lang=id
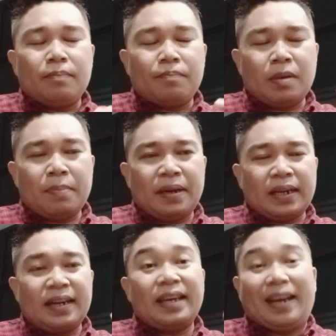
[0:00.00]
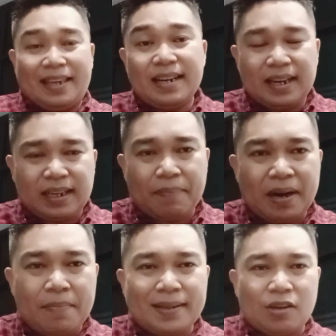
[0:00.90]
memberikan keyakinan
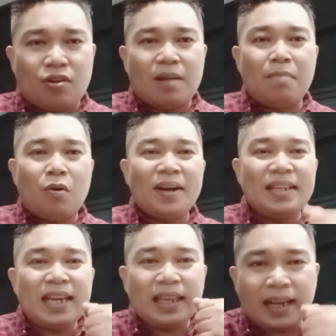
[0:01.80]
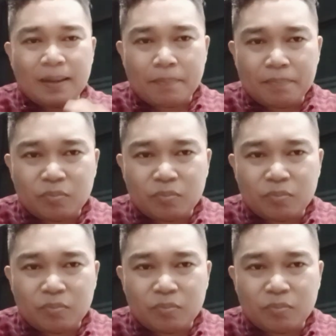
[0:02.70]
kepada banyak orang bahwa dia yang